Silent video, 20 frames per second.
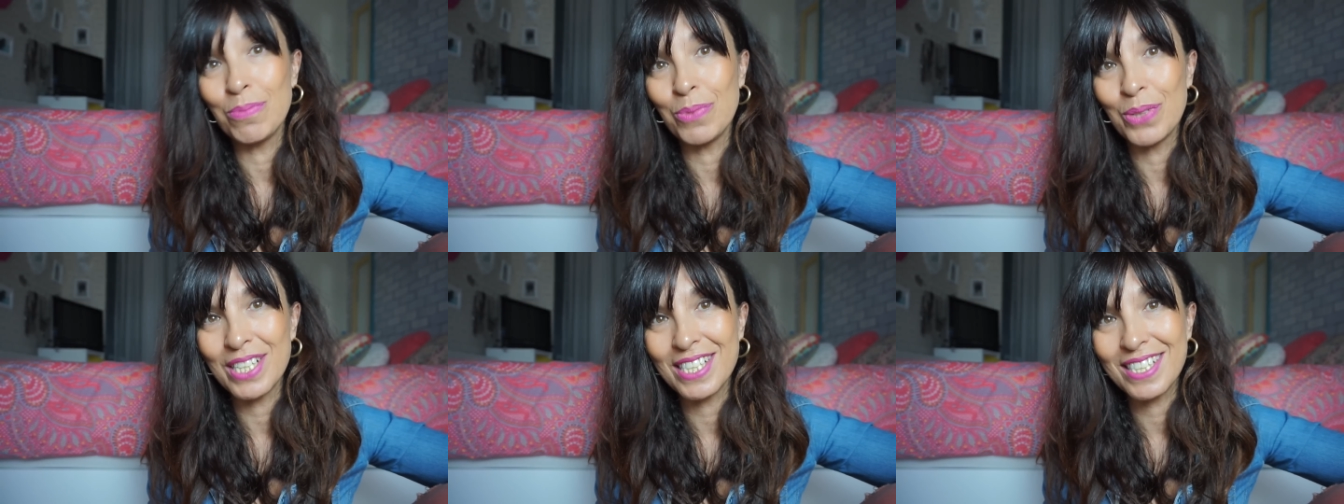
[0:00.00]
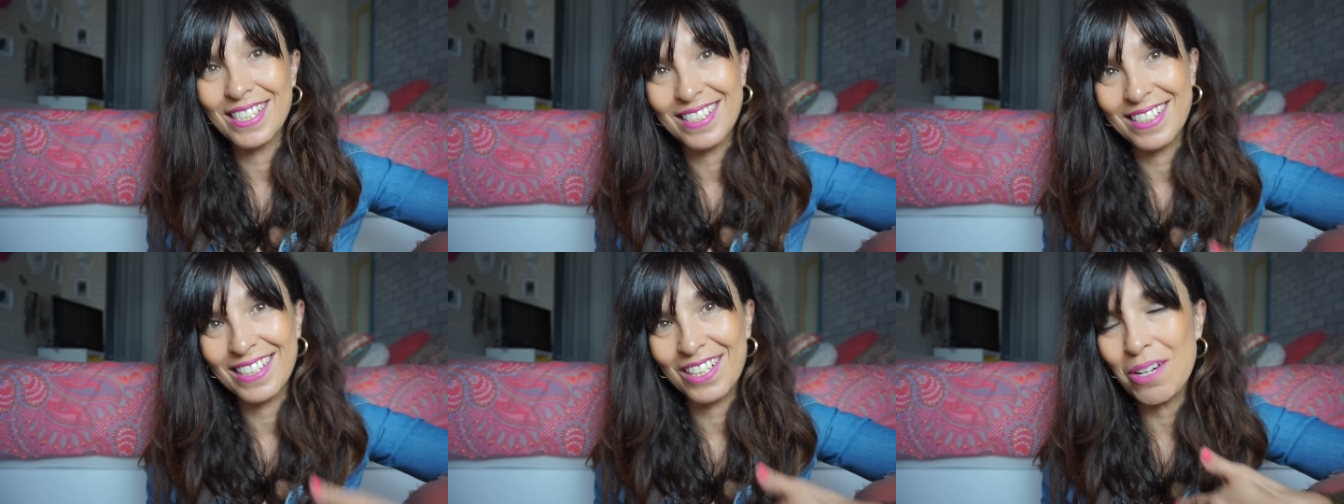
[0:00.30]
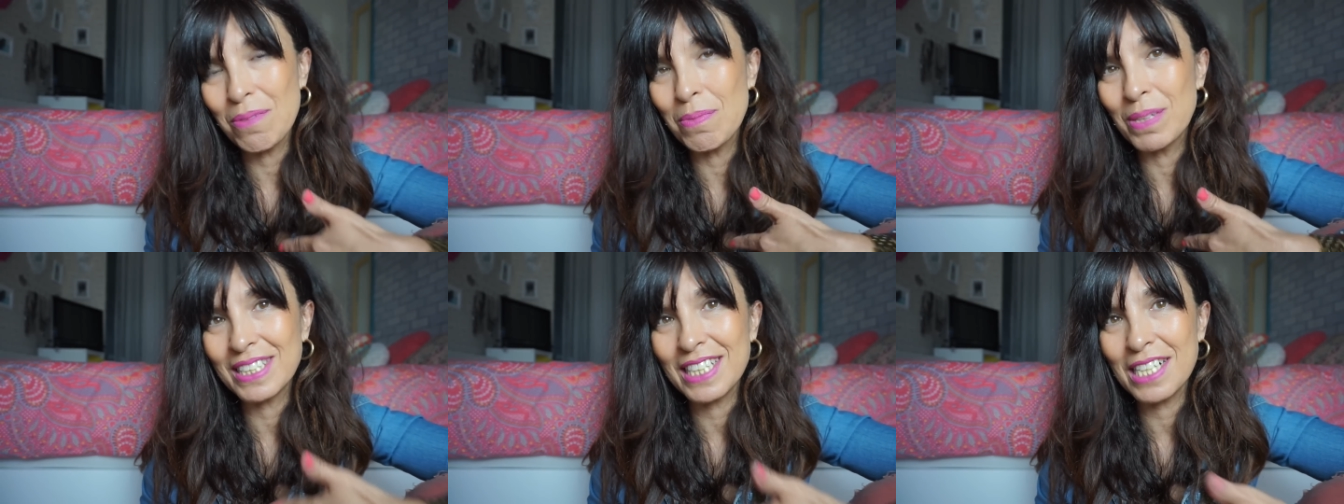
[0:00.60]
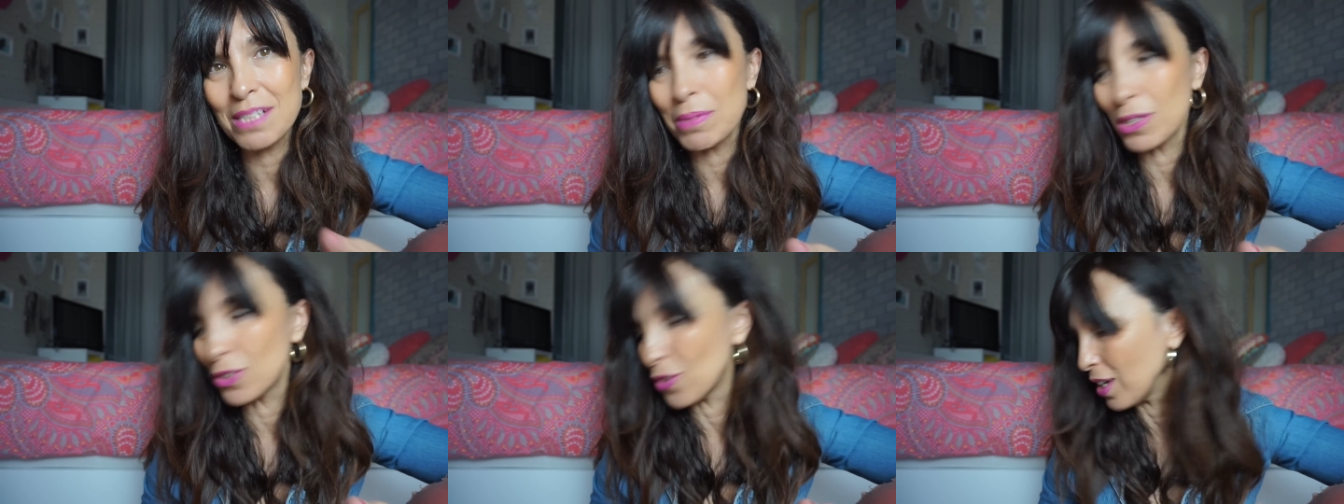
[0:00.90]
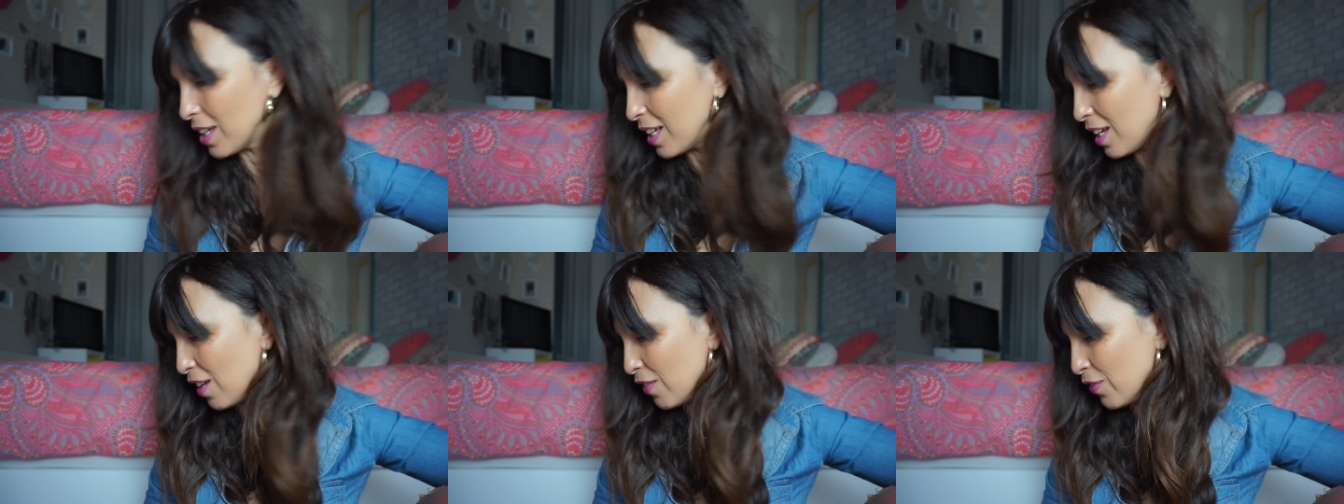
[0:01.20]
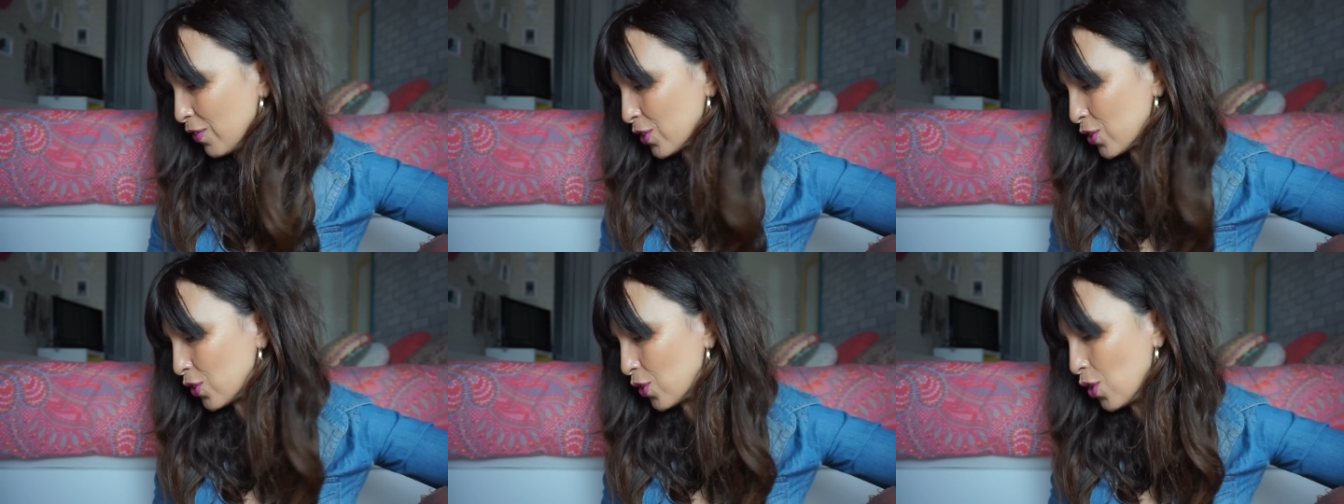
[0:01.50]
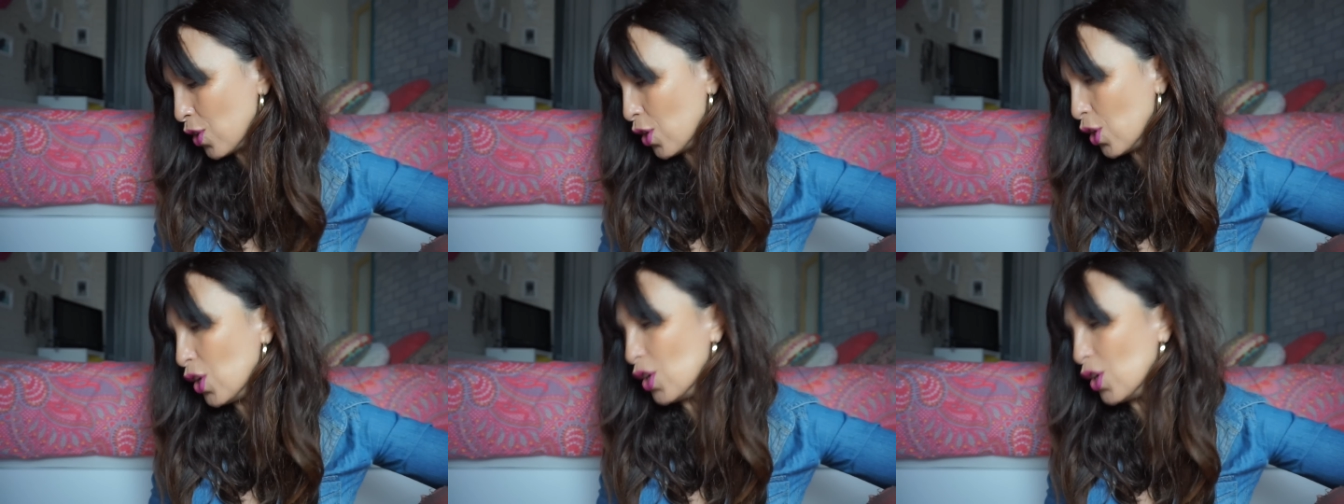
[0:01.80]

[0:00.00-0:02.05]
pues, como estáis viendo ahí en la foto,